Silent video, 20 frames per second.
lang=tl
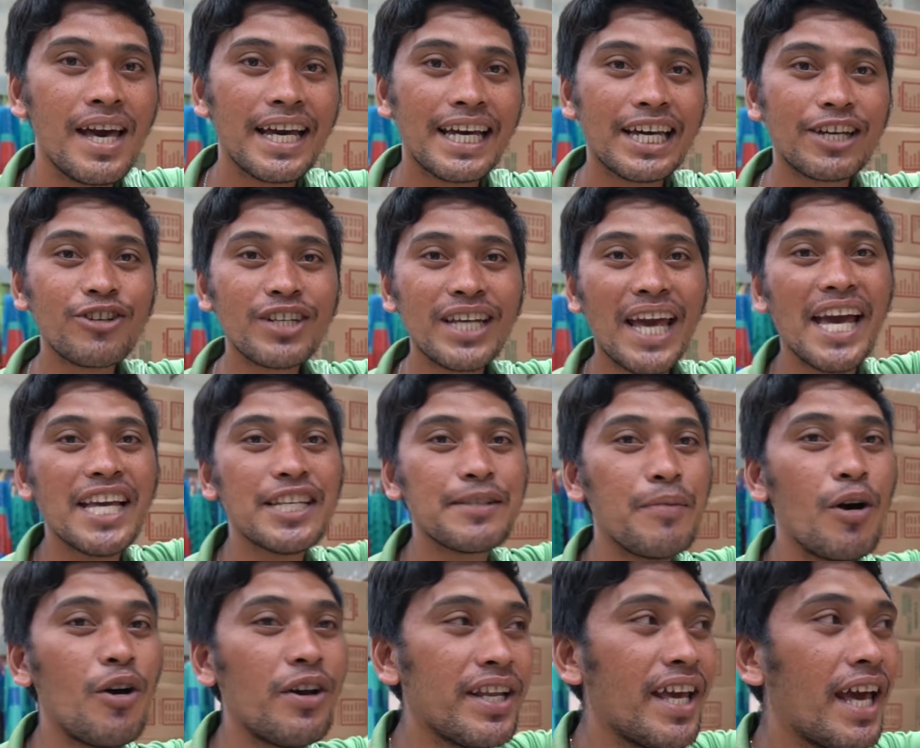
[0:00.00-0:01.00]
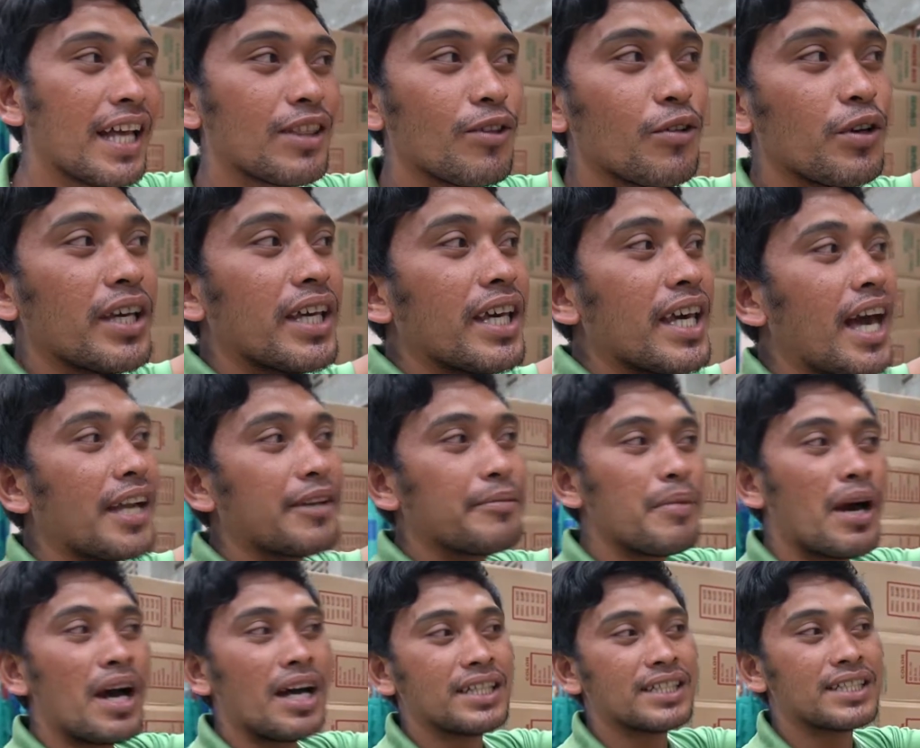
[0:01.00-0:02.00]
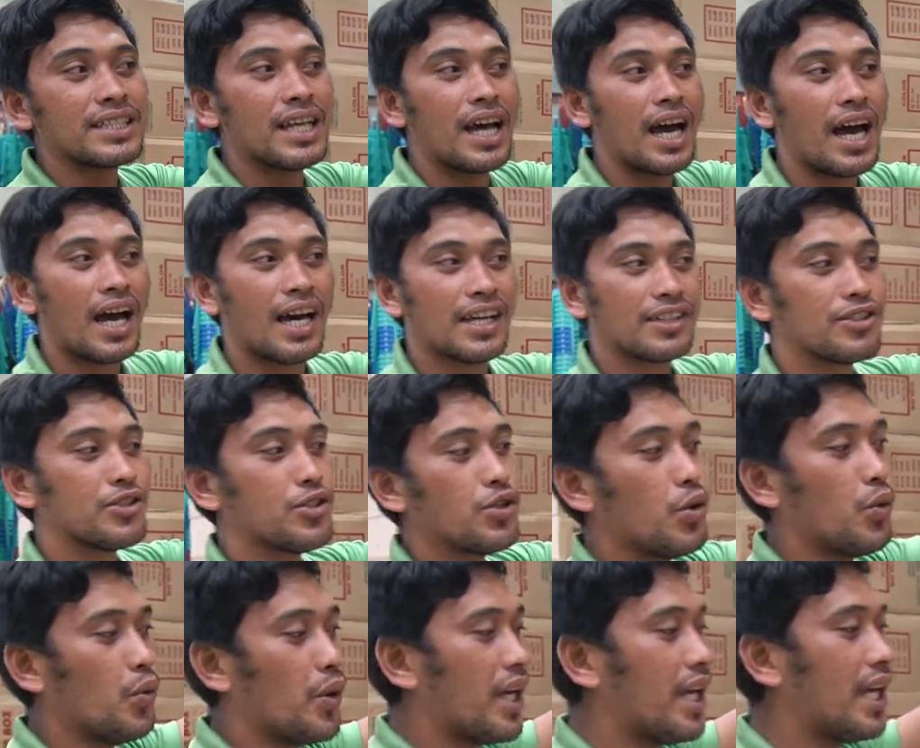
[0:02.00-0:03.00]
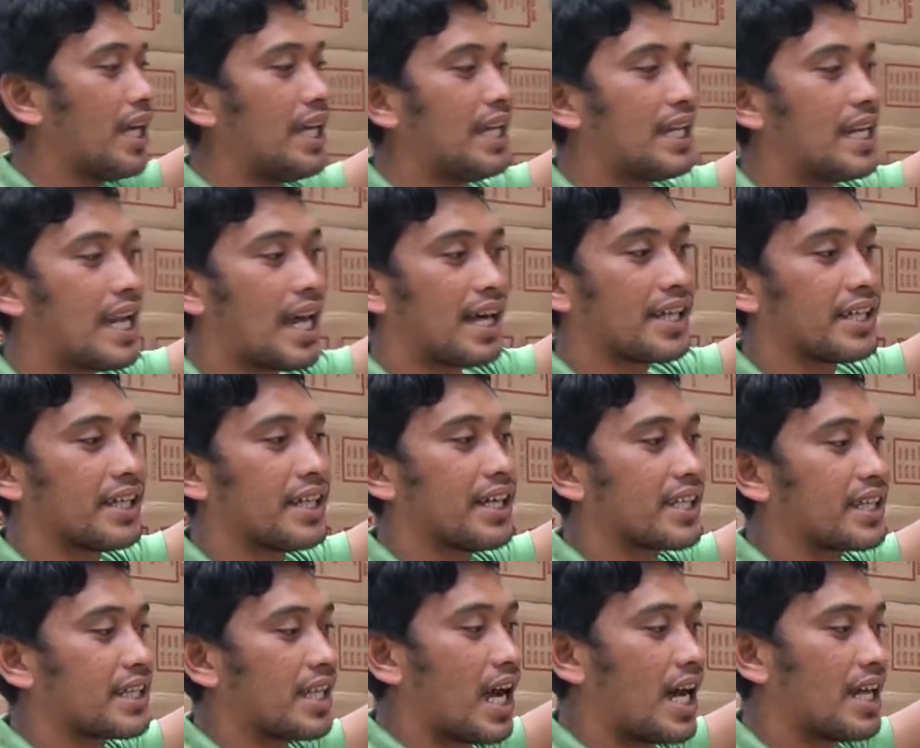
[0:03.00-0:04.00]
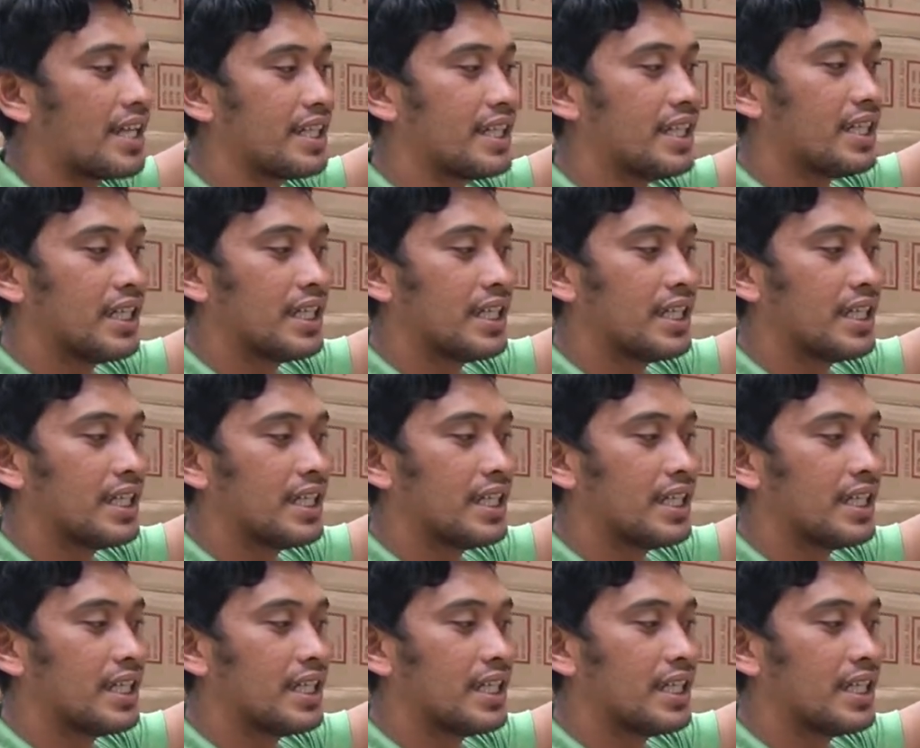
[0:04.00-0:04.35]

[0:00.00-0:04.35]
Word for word: Karon guys, mao ni atong i-unbox ang Zui Lucky Ratan